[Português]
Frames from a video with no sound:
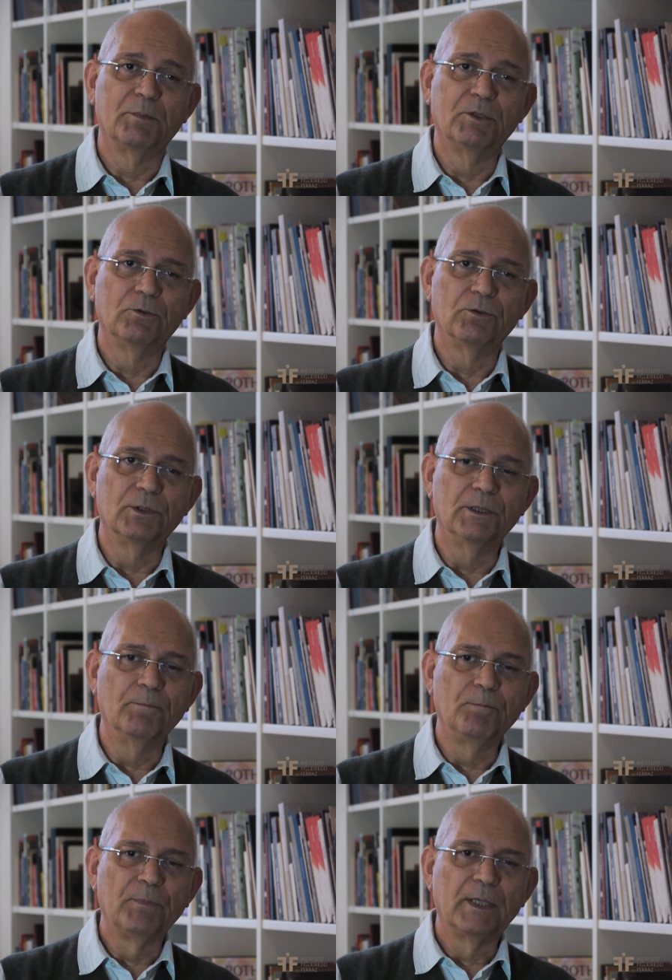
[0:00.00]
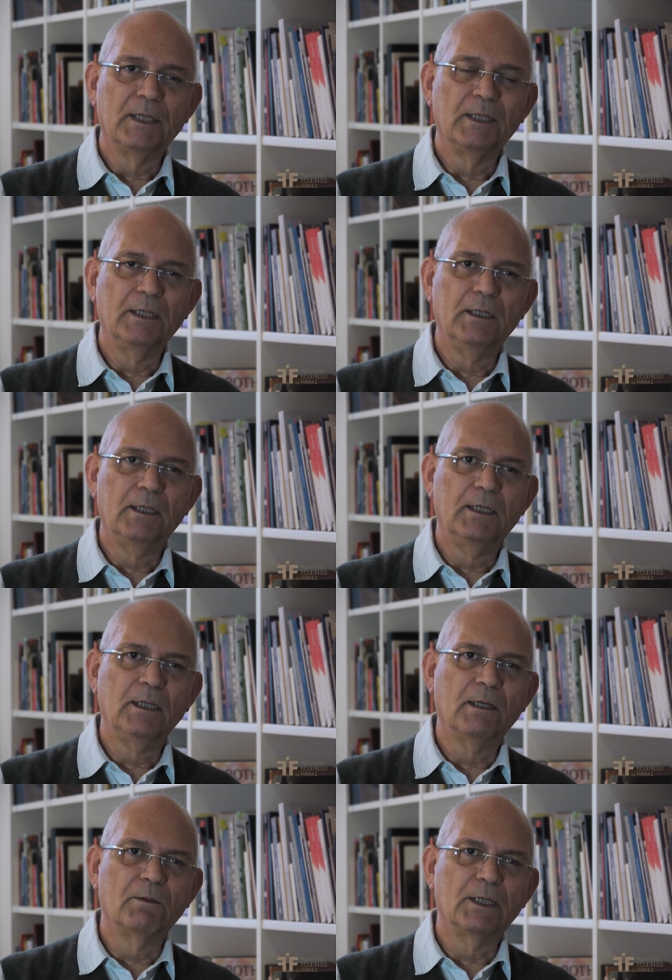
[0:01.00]
da pintura.
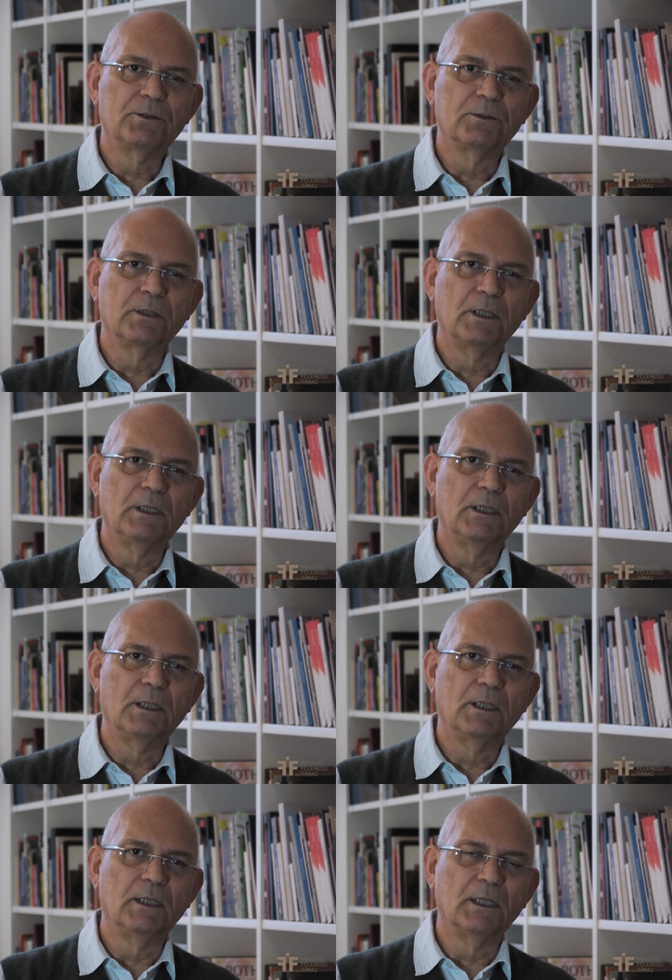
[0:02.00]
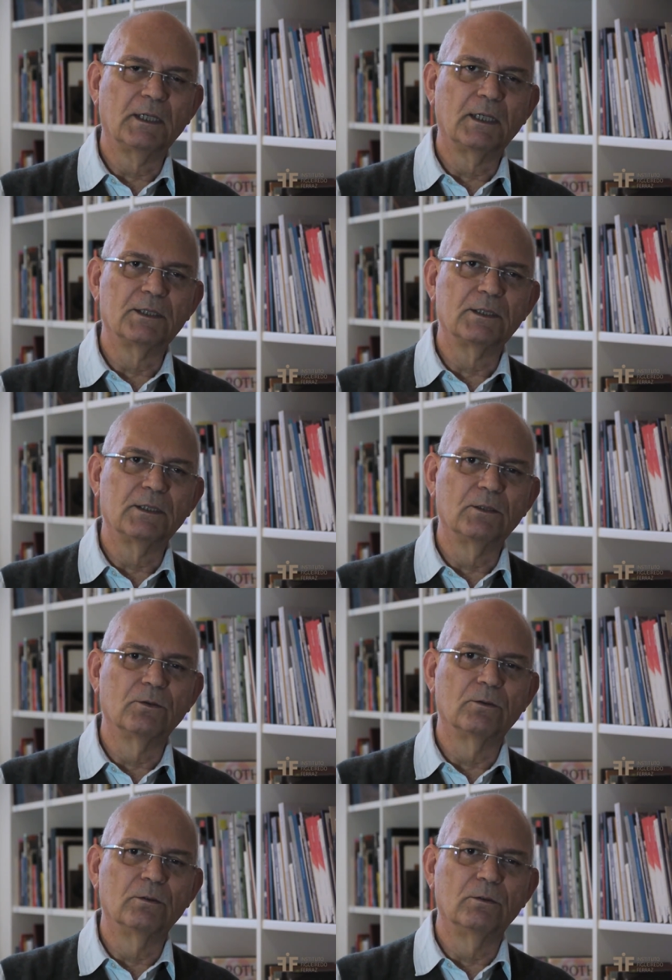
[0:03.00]
E eu acho que
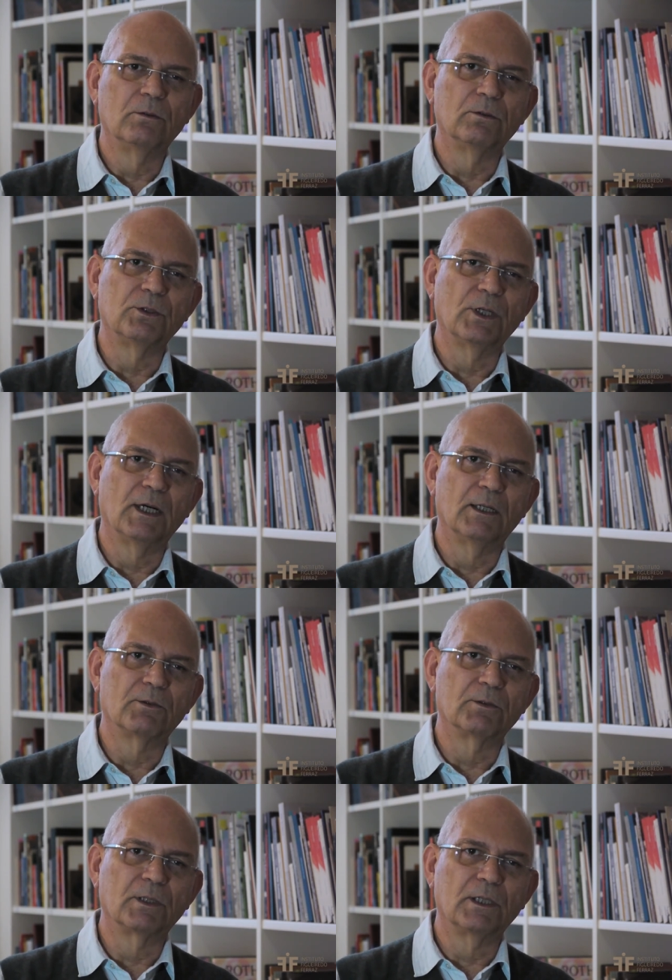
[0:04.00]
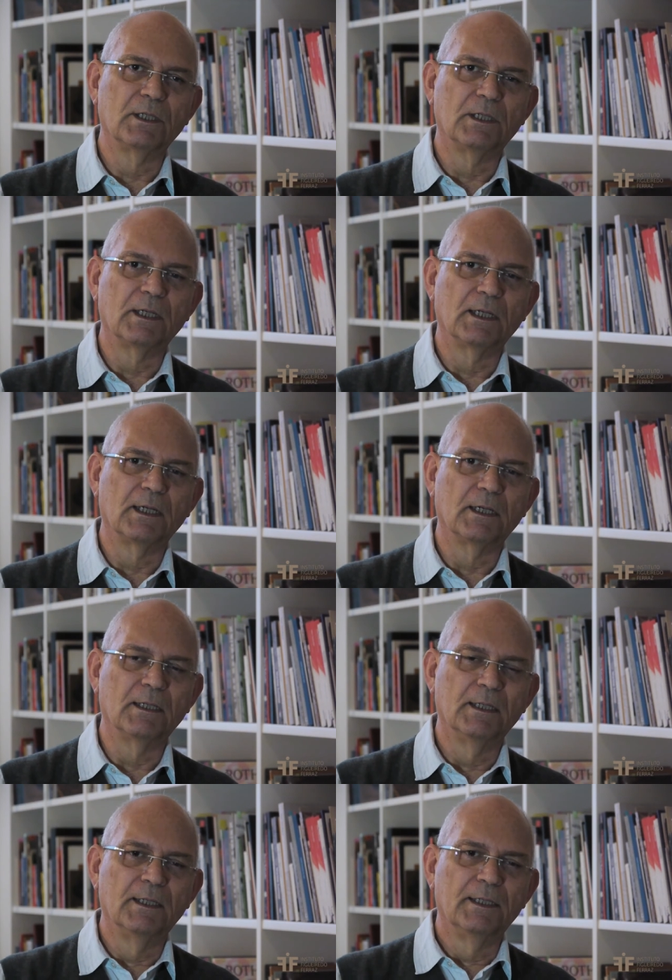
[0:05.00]
enriquecido com o diálogo que a,
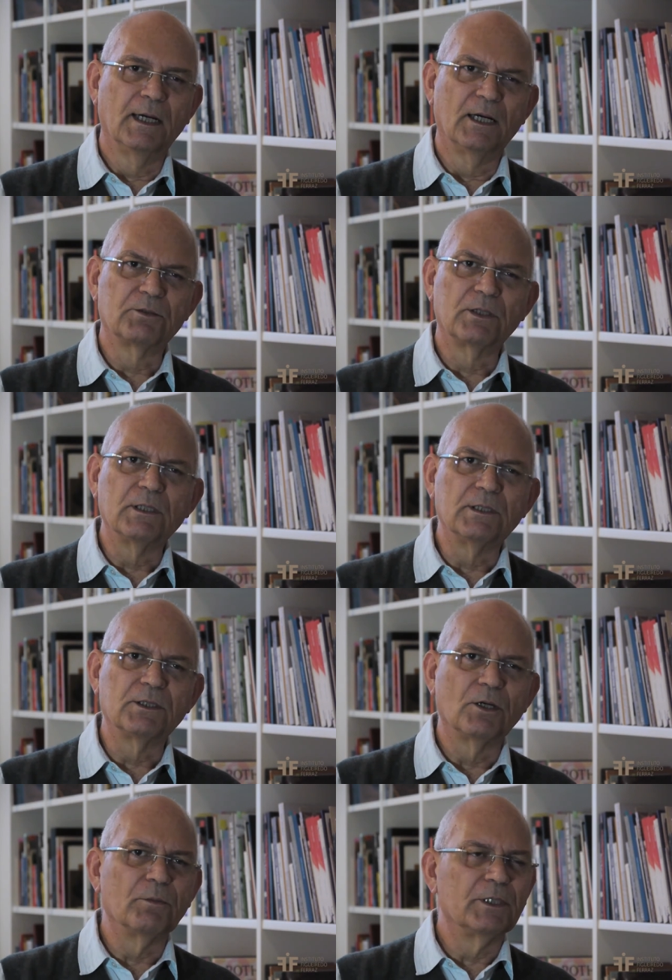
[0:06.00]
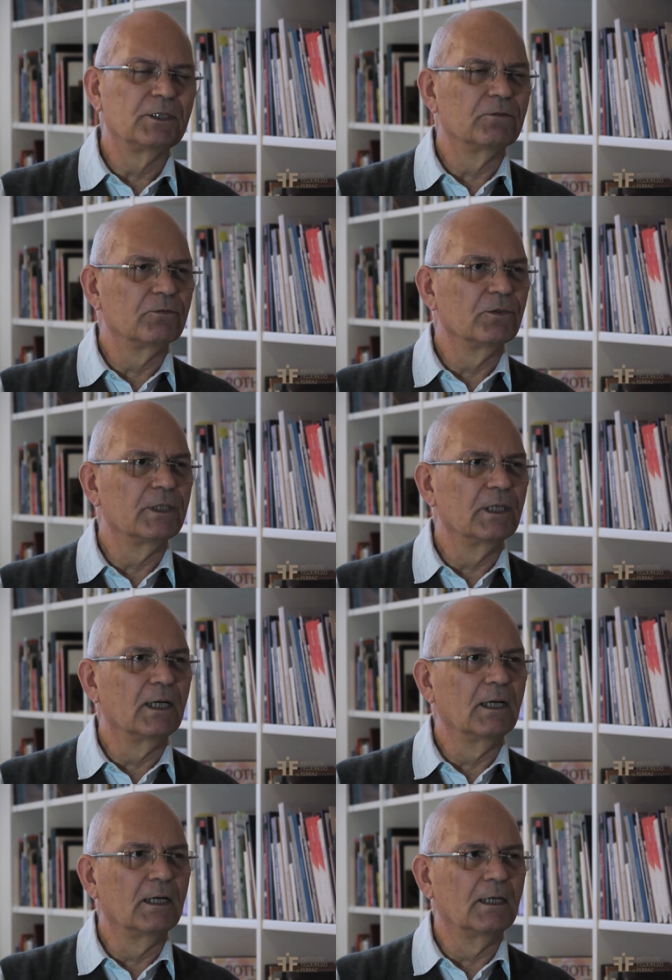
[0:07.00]
acho que inicialmente foi
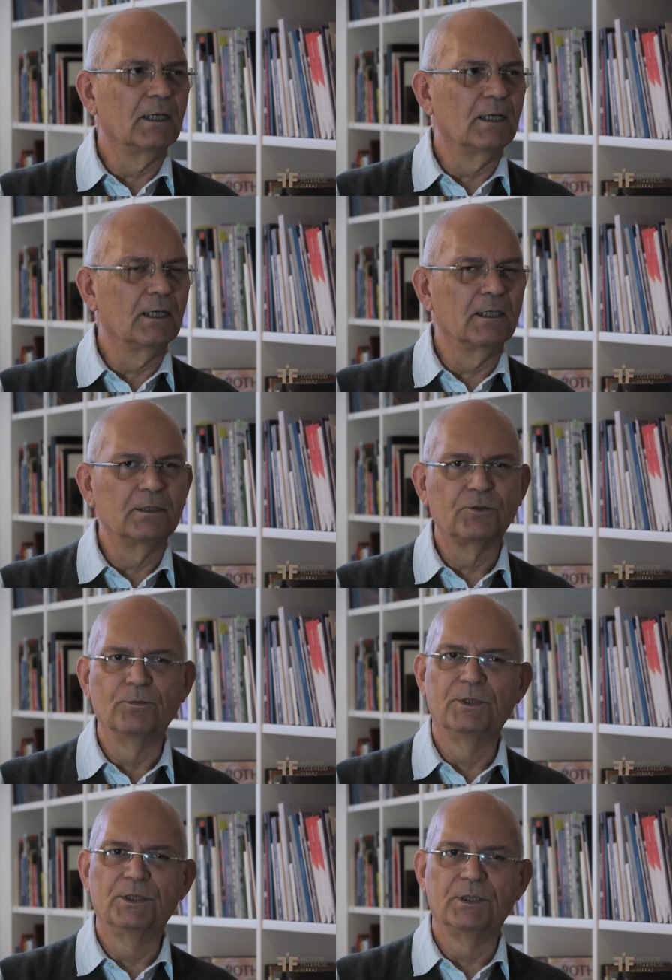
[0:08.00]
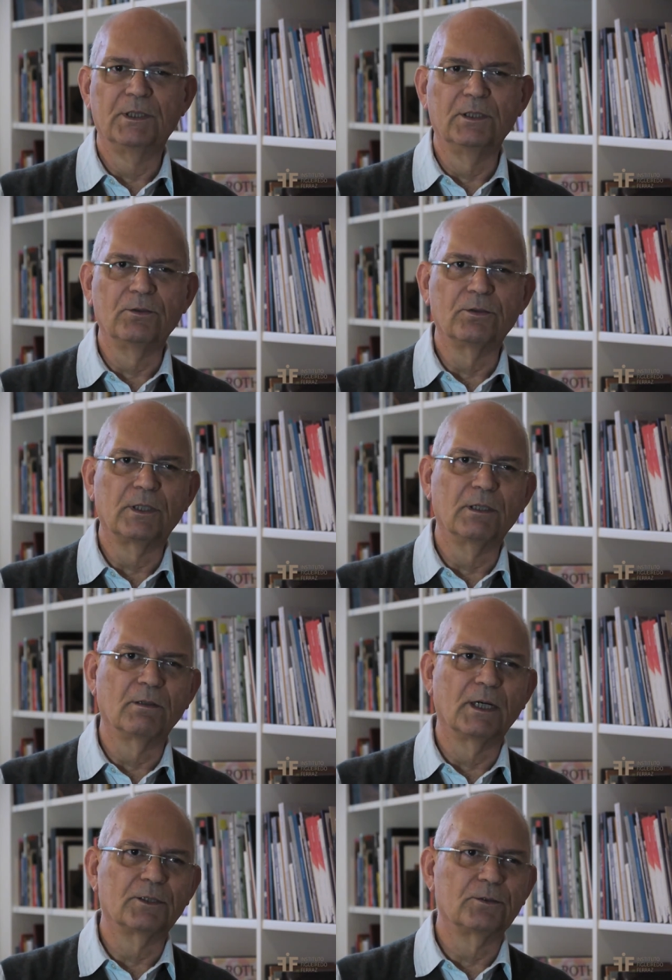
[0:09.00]
a subdistrito, que
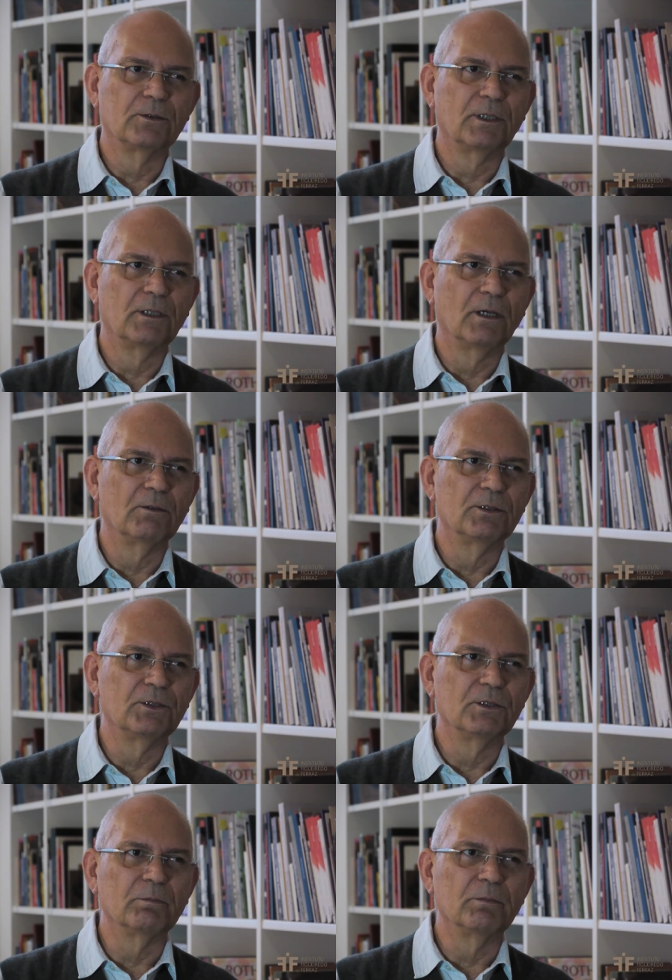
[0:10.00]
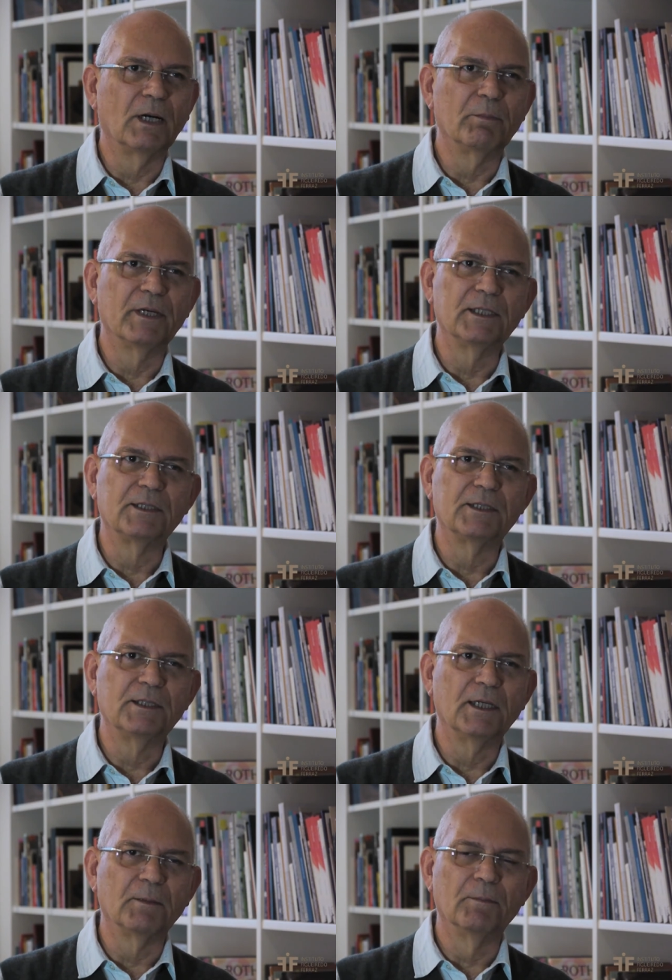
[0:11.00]
eu acho que aonde
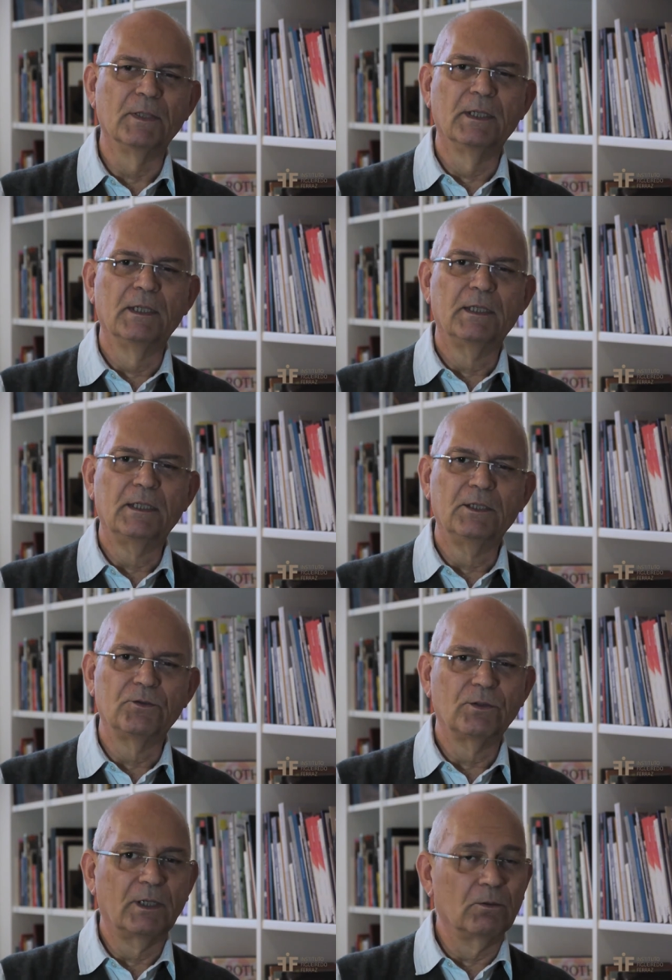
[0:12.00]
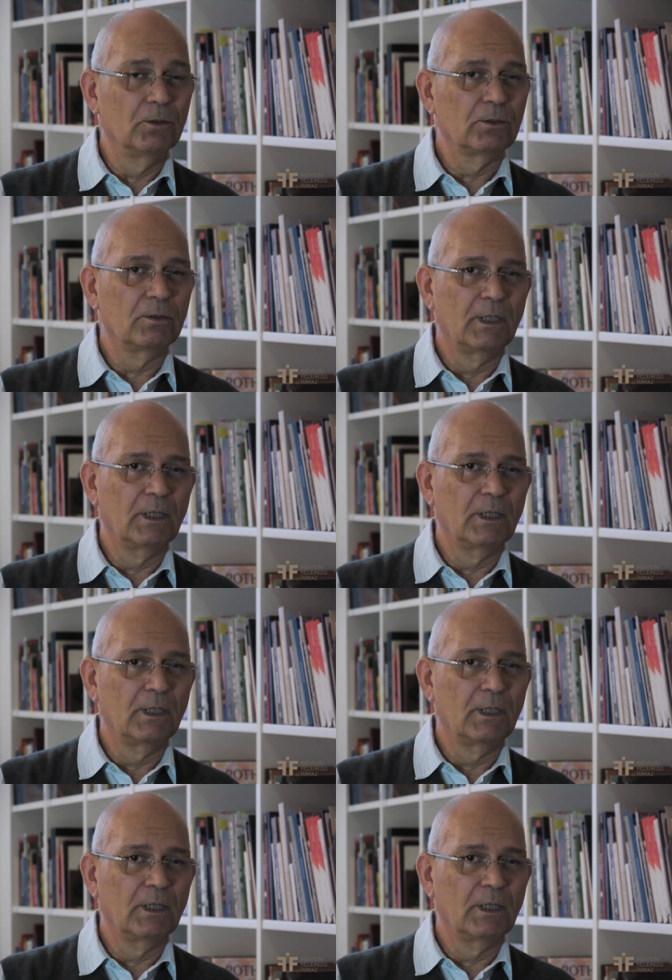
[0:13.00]
aparecia, e isso é outro